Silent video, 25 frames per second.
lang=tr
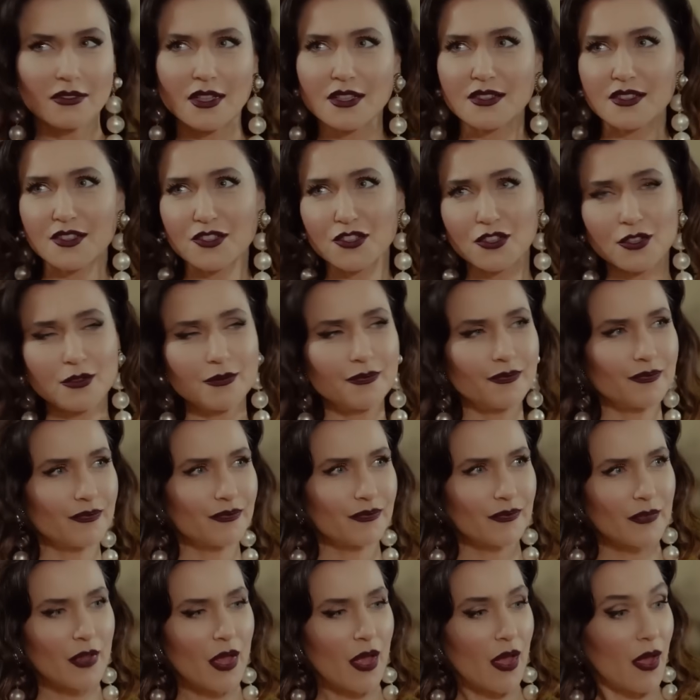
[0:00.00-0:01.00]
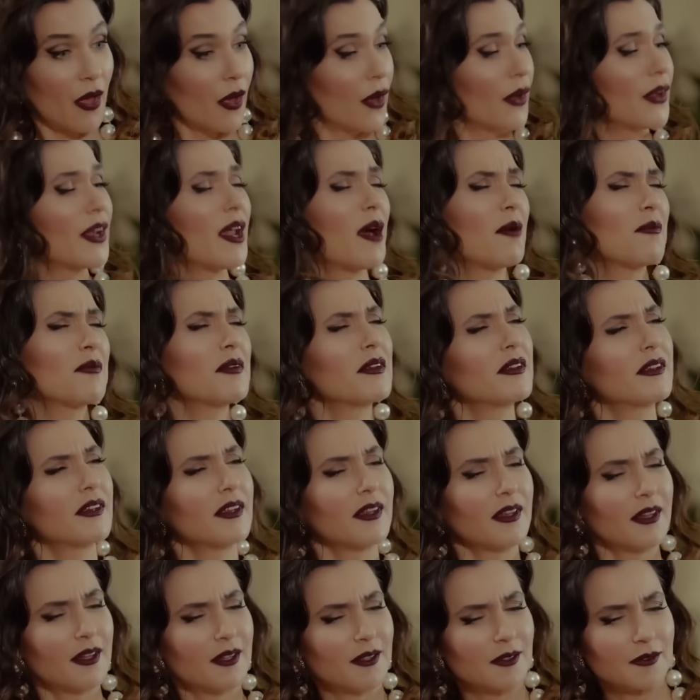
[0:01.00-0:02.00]
Neyse canım, önemli
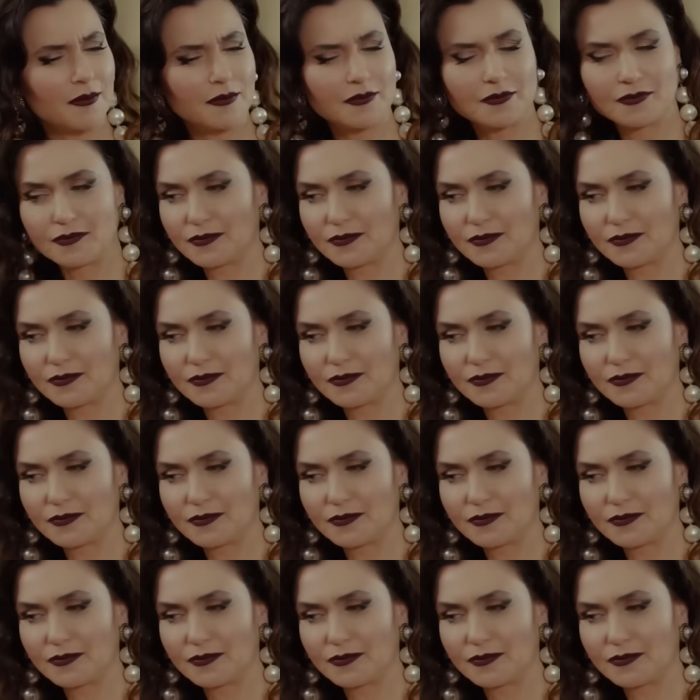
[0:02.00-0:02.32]
değil.